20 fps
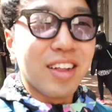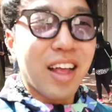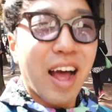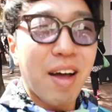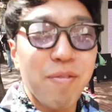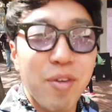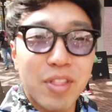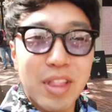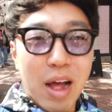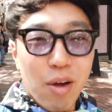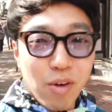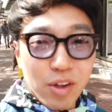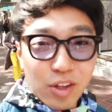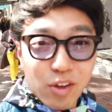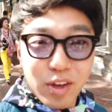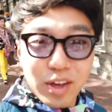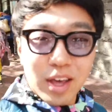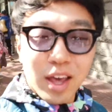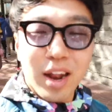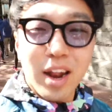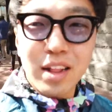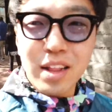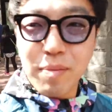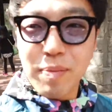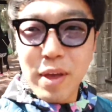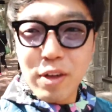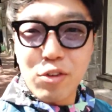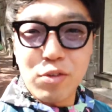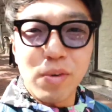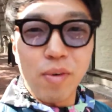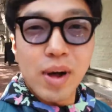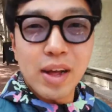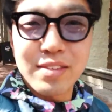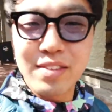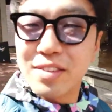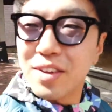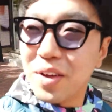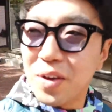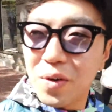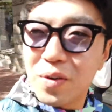그냥 한번 나 여기 캐나다 밴쿠버
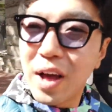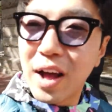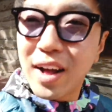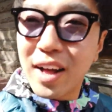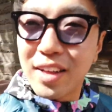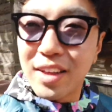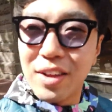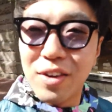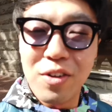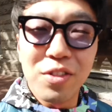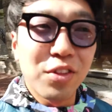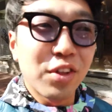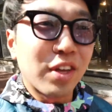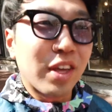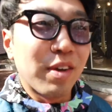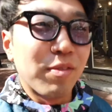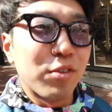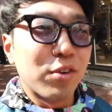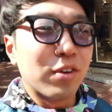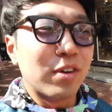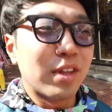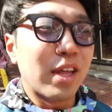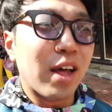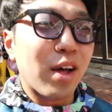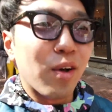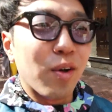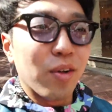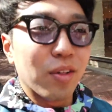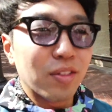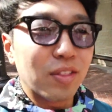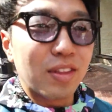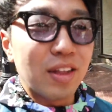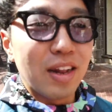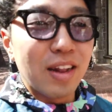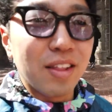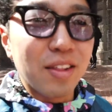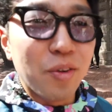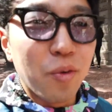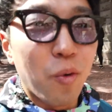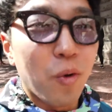왔어요 약간 이런 느낌으로 그냥
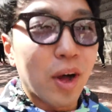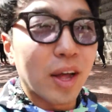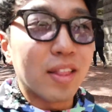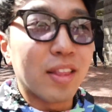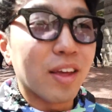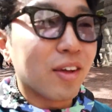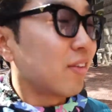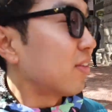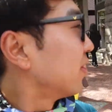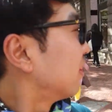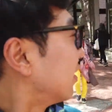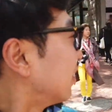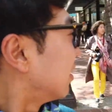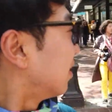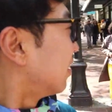들리는 것 같아요.